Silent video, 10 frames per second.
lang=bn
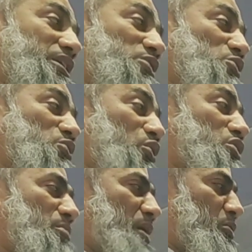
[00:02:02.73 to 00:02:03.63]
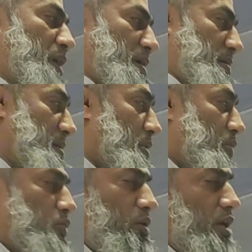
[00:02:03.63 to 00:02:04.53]
কিছু করতে পারো নাই
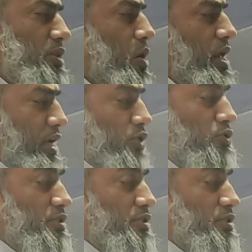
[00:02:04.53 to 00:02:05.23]
দুনিয়াতে অনেক কিছু